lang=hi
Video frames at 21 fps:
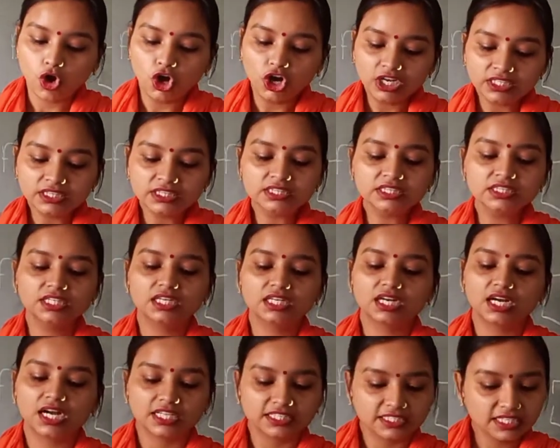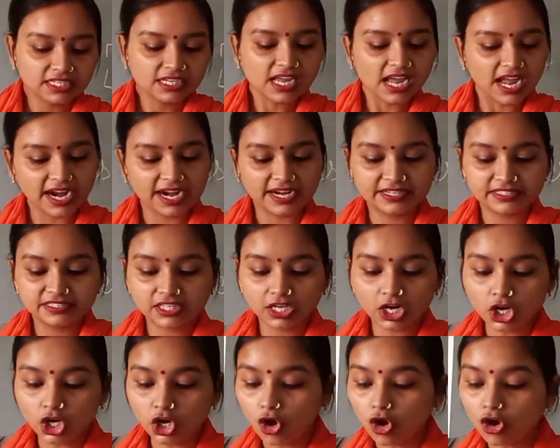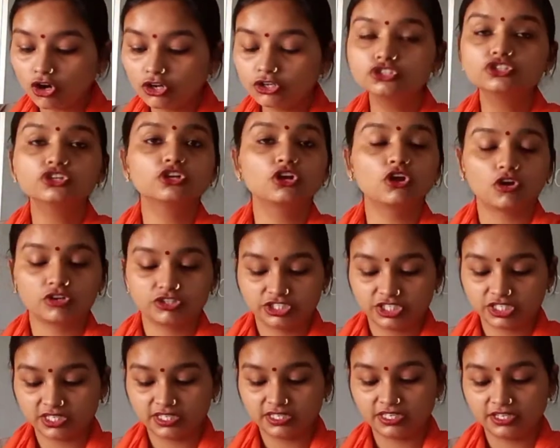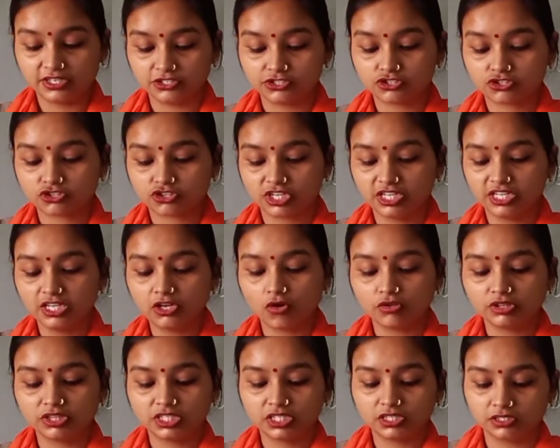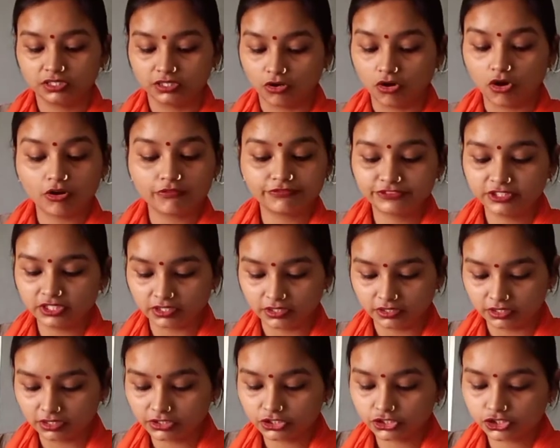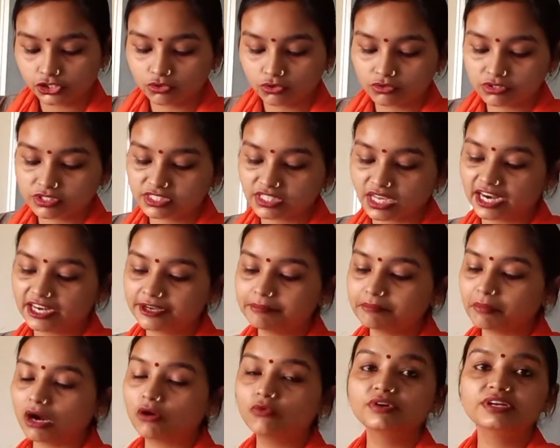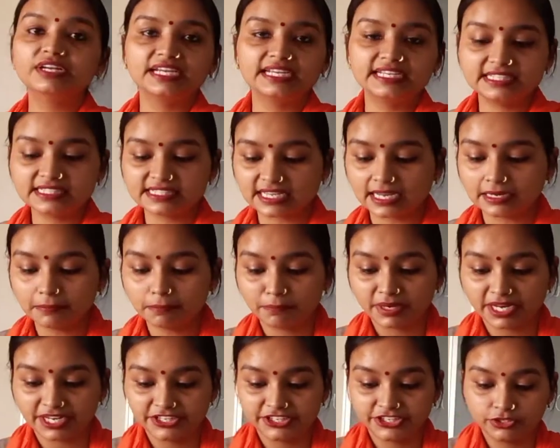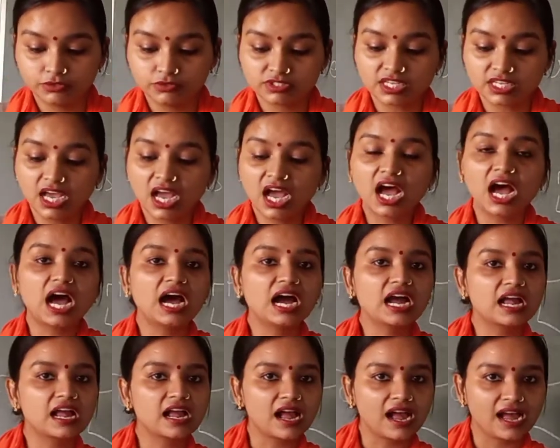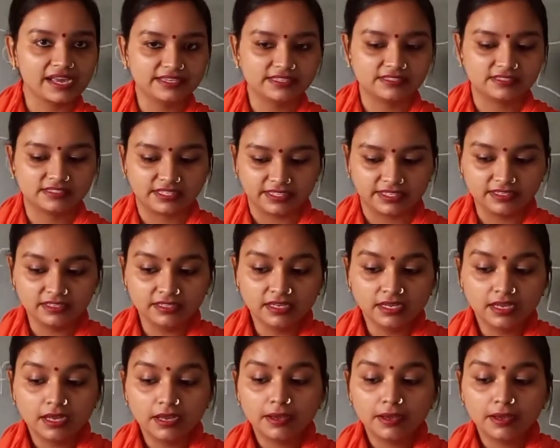ऑन द अदर हैंड द लॉन्ग geological हिस्ट्री ऑन द ऑफ द अर्थ शोज दैट माउंटेन्स एंड प्लेट्यूज आर राइजिंग